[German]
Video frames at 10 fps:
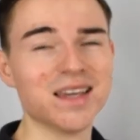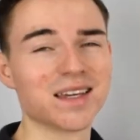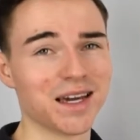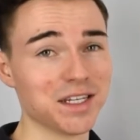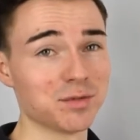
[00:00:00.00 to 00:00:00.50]

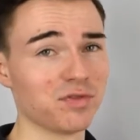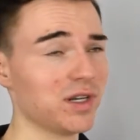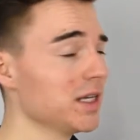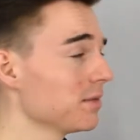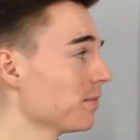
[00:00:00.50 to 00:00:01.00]
kann ich aber
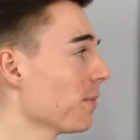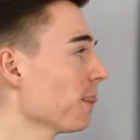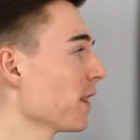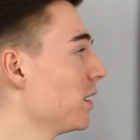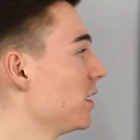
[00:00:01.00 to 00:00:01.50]
verlinken,
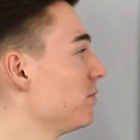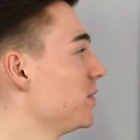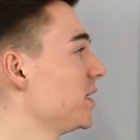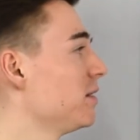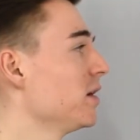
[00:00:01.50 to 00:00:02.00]
äh,
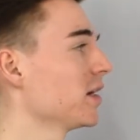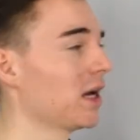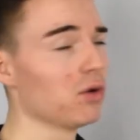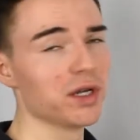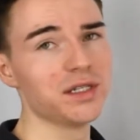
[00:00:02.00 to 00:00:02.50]
mit den
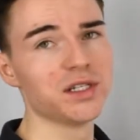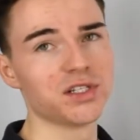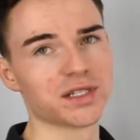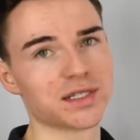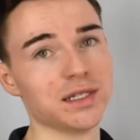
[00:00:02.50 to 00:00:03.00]

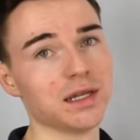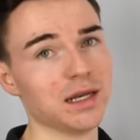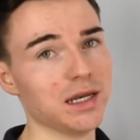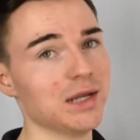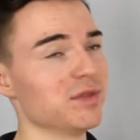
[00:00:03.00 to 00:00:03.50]
kaloriendichtesten
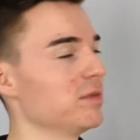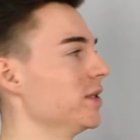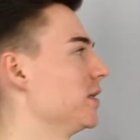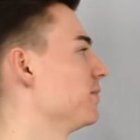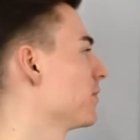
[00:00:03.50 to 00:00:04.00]

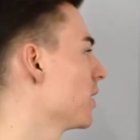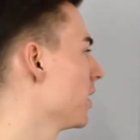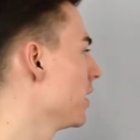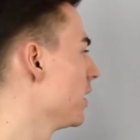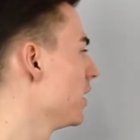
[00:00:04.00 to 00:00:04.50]
Lebensmitteln.
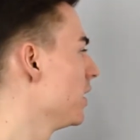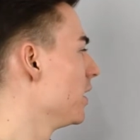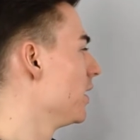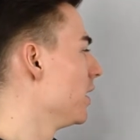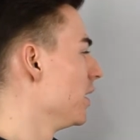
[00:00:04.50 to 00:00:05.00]

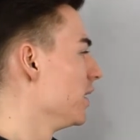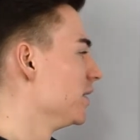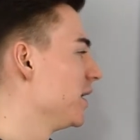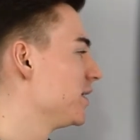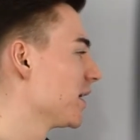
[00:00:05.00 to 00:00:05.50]

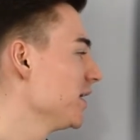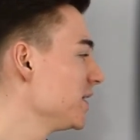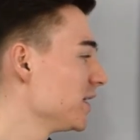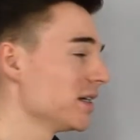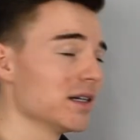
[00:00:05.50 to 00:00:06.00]
Der
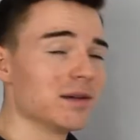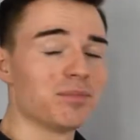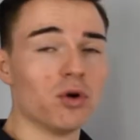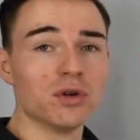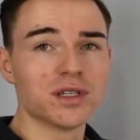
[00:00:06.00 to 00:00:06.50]
dritte
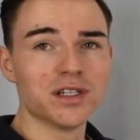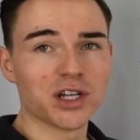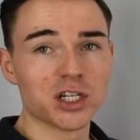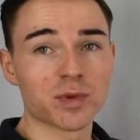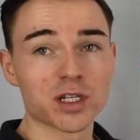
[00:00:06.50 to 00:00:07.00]
Punkt, den ich
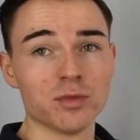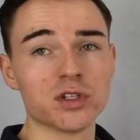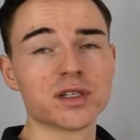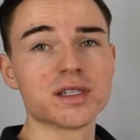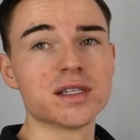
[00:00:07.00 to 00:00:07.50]
ansprechen
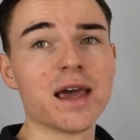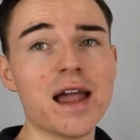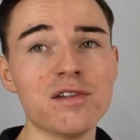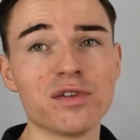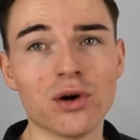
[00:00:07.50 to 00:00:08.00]
möchte, sind
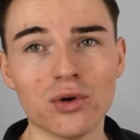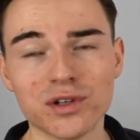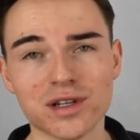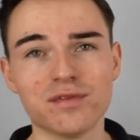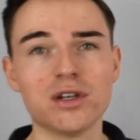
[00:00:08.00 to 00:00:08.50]
Helfer.
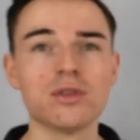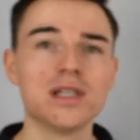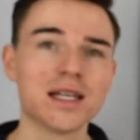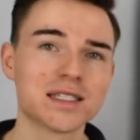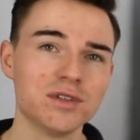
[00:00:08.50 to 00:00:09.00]
Und ähm, wenn du die
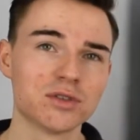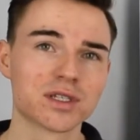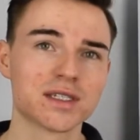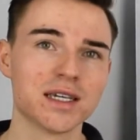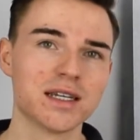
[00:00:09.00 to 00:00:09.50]
letzten Videos
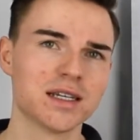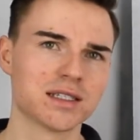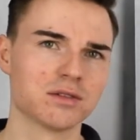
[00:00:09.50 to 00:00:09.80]
gesehen hast,